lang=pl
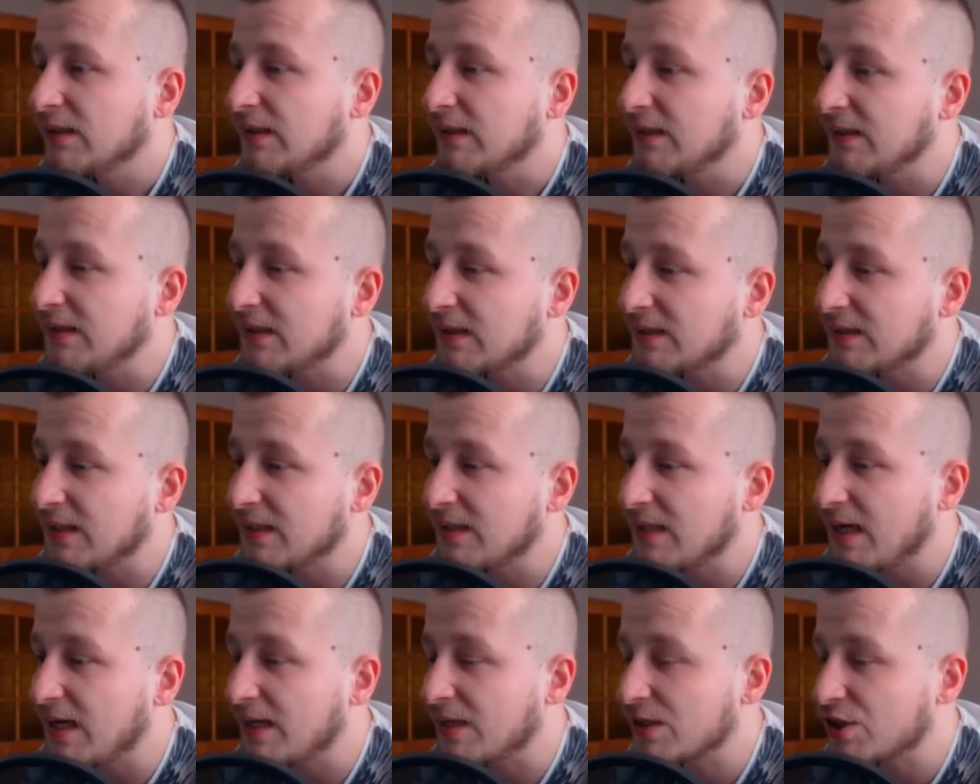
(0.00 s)
I
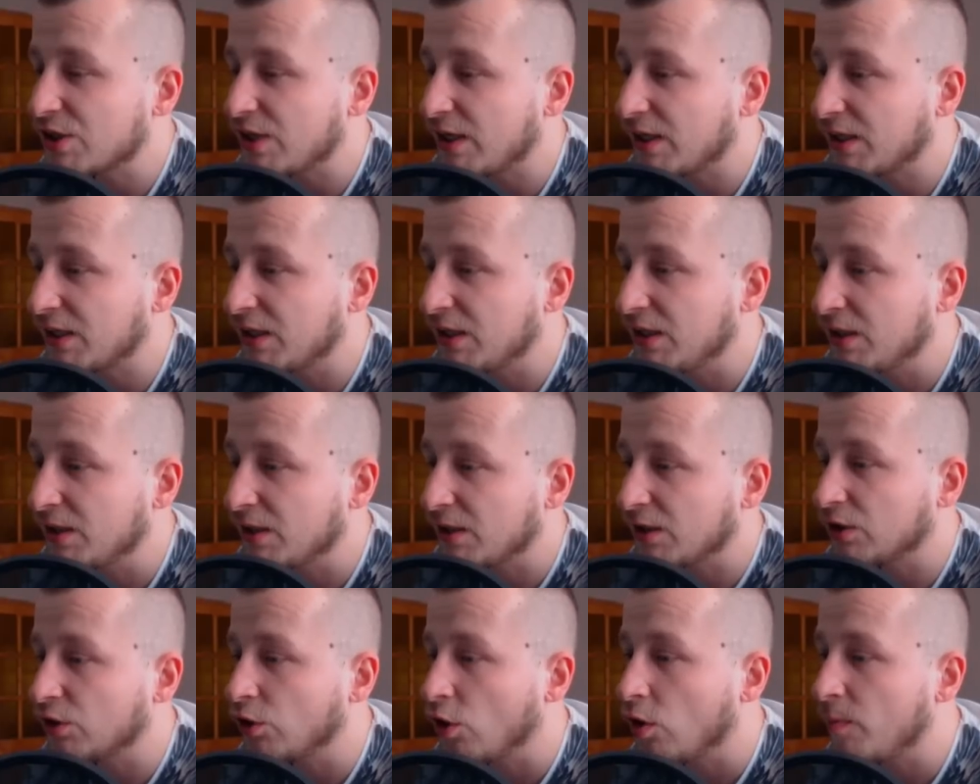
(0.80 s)
niestety
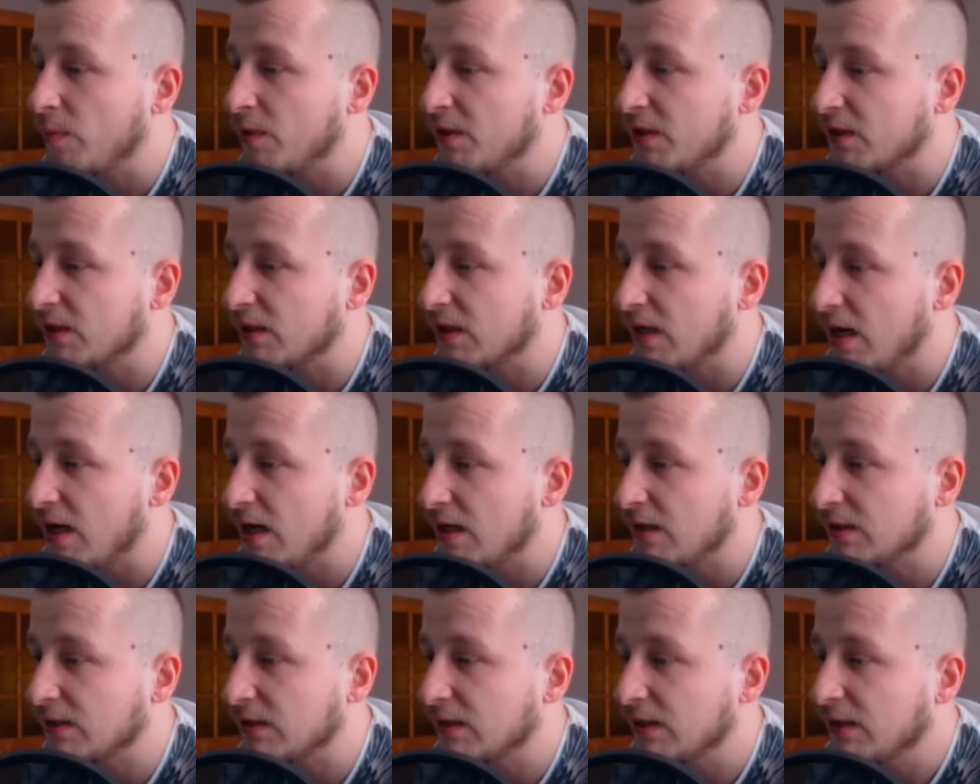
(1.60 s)
archerki, goblin
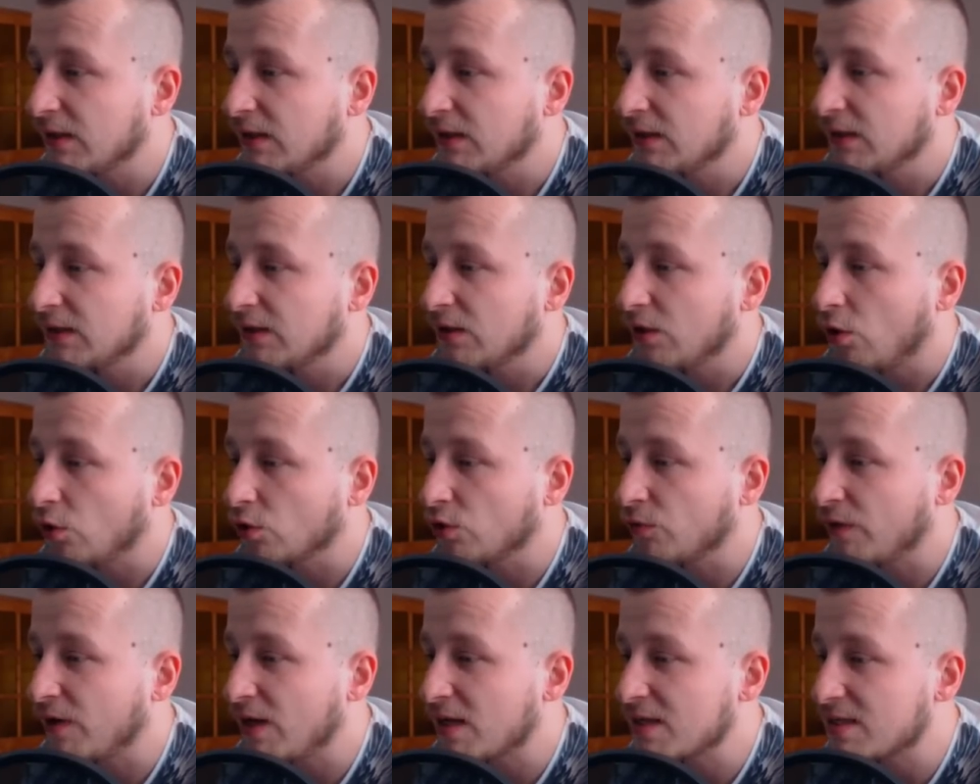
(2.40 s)
gang
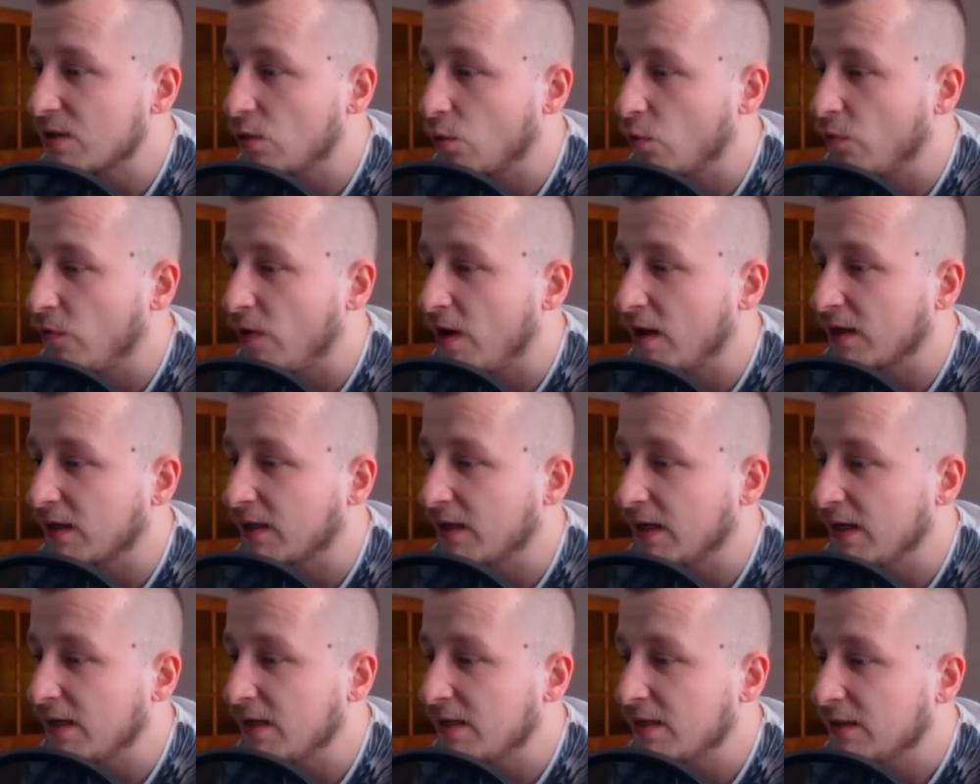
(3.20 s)
odwraca
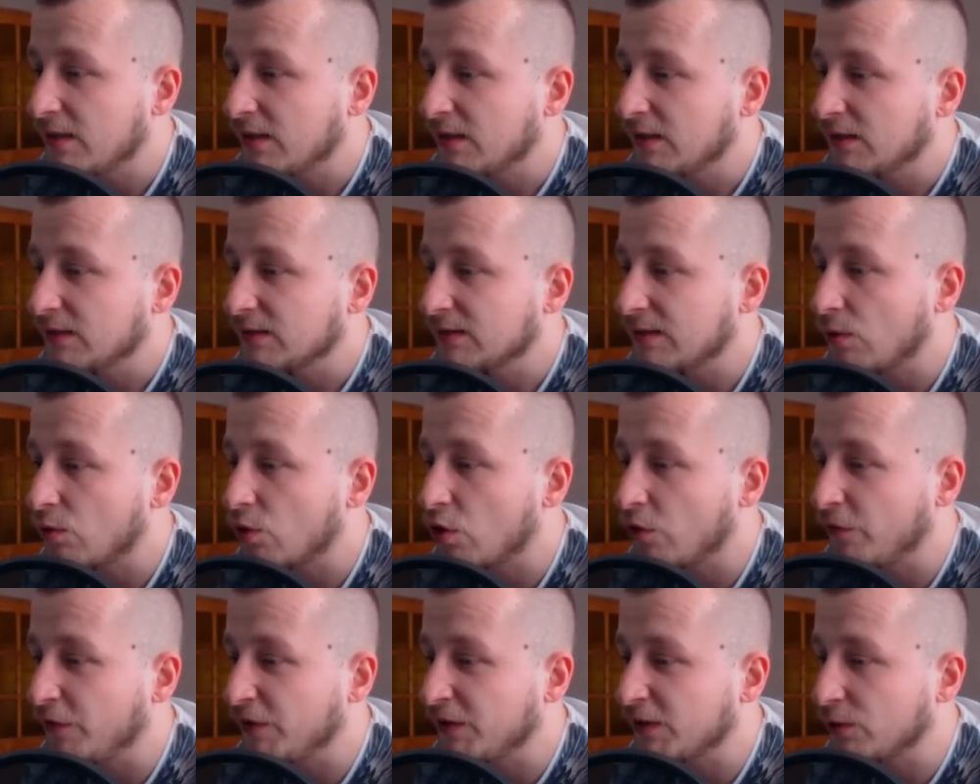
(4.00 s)
uwagę
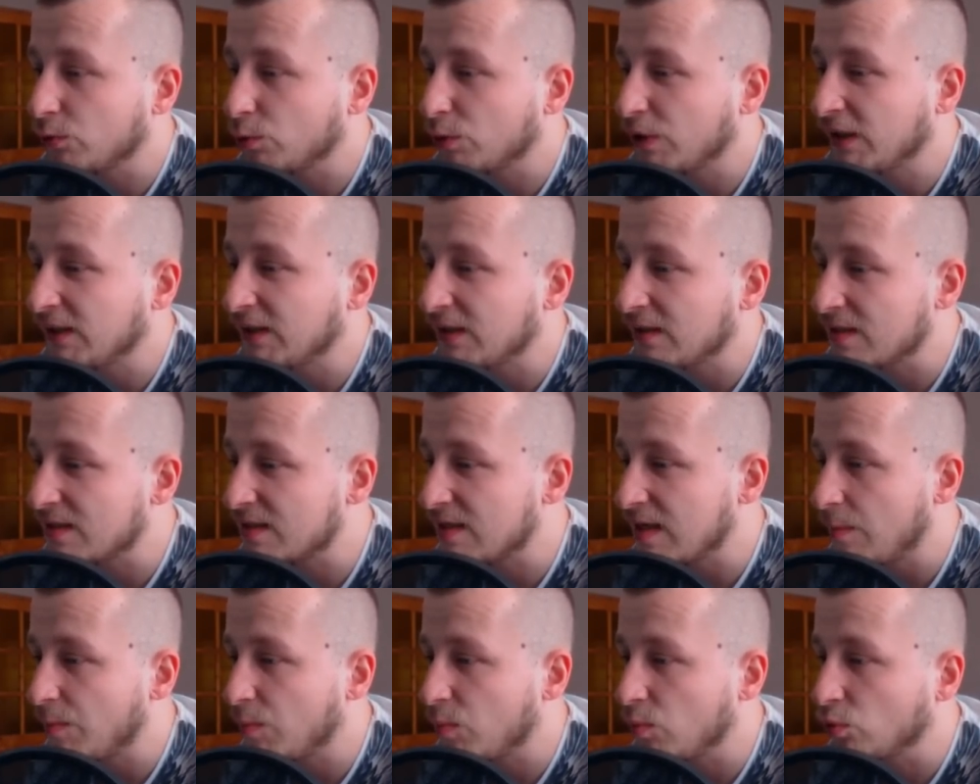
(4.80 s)
całkowicie. Tutaj ten
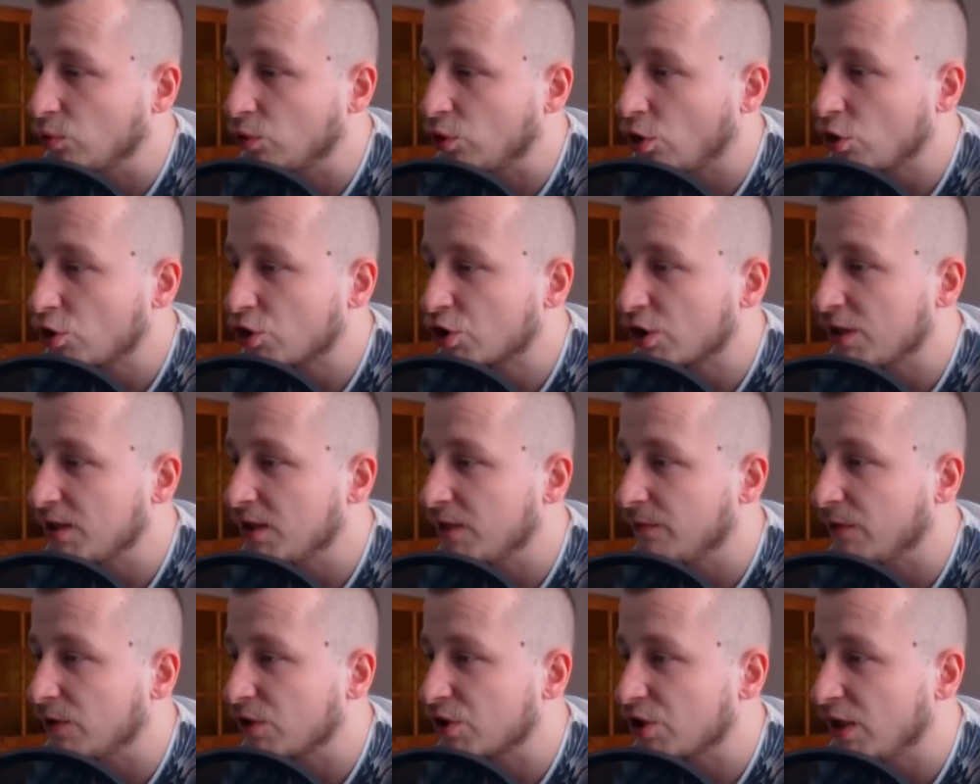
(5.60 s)
zab mu troszkę
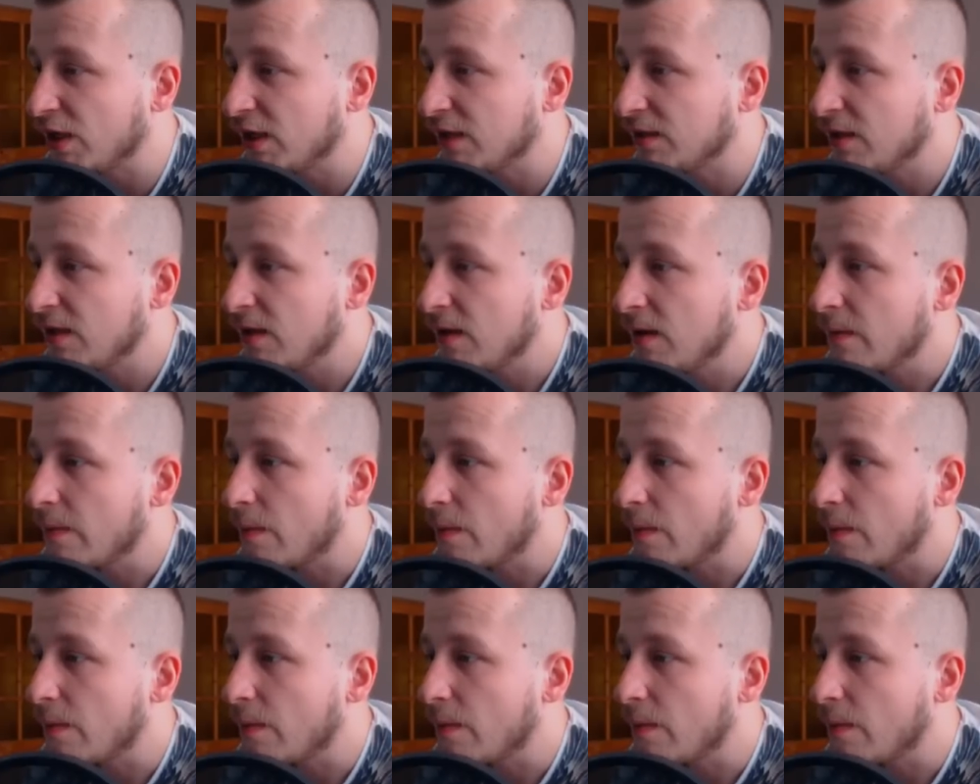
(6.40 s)
nie wyszedł.